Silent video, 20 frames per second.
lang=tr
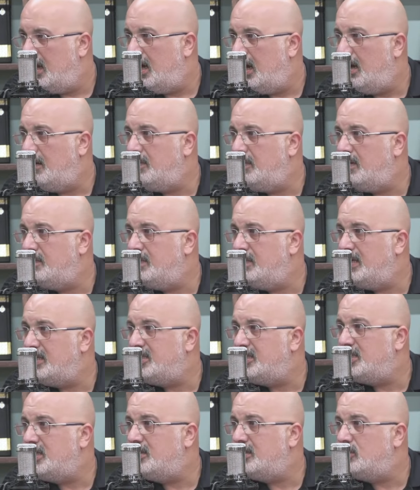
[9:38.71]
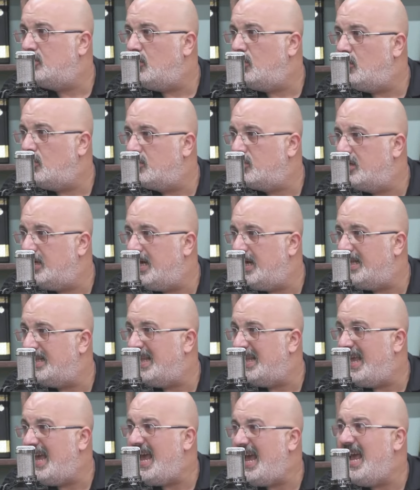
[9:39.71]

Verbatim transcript: Ama mescitte okuyan